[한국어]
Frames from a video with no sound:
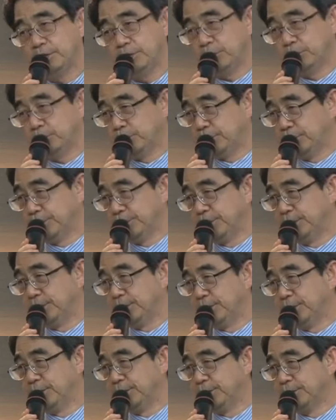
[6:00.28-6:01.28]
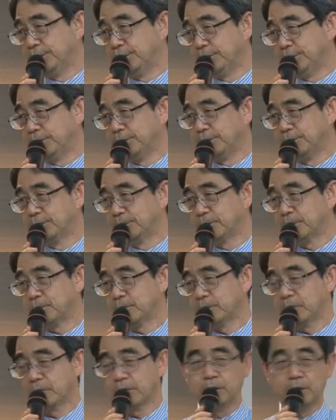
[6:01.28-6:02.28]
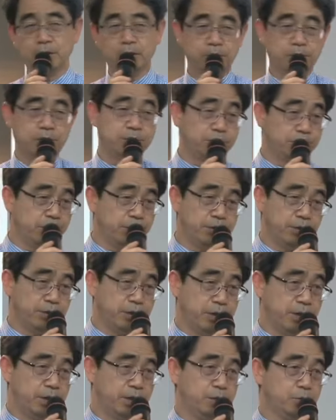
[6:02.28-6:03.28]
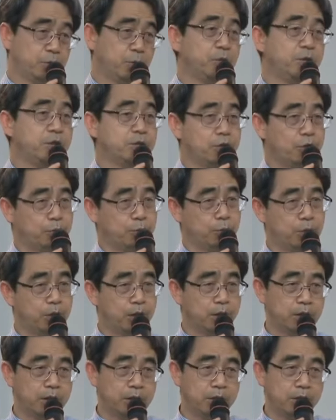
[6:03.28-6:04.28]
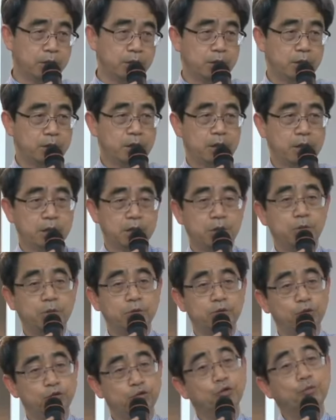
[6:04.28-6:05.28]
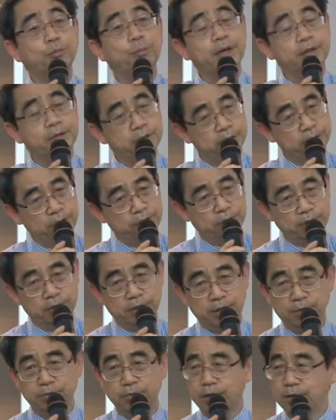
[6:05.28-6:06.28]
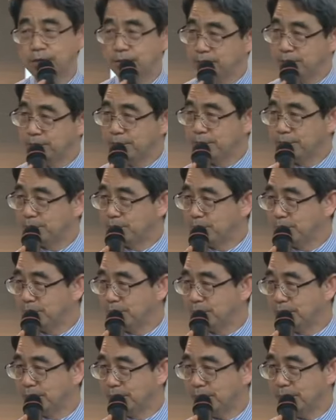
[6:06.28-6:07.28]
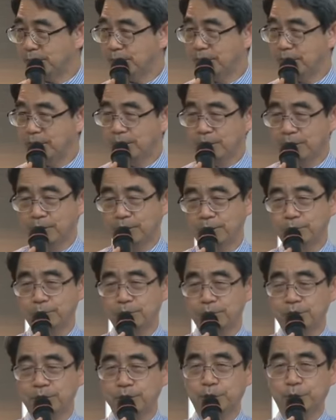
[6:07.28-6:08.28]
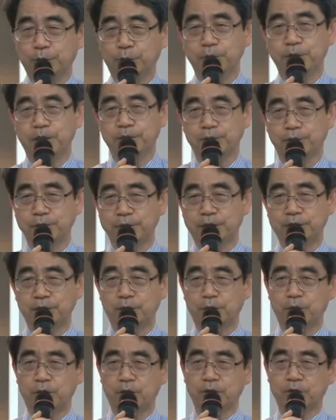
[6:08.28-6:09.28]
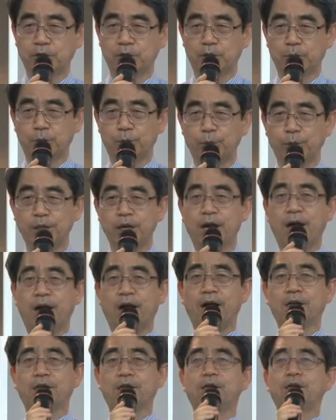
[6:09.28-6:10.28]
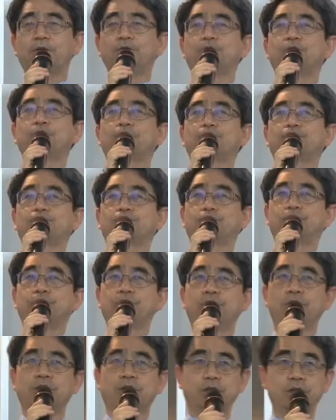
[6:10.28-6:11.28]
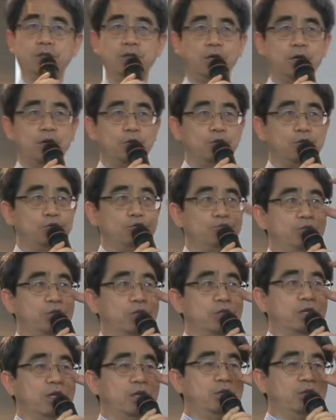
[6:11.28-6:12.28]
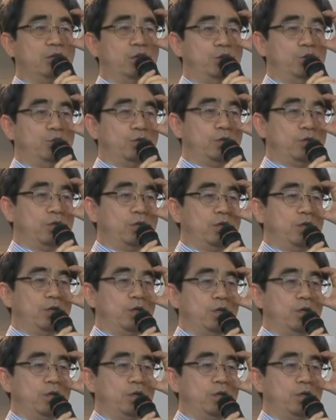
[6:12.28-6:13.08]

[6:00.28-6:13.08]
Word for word: 정도 됐을 때예요. 지중해 연안에 돈이 처음으로 나타난 게 기원전 600년경이라고 알려져 있습니다. 어? 여러분들이 트로이아 전쟁 영화 같은 거 보면 아킬레우스 이렇게 죽은데 거기 눈에다가 이렇게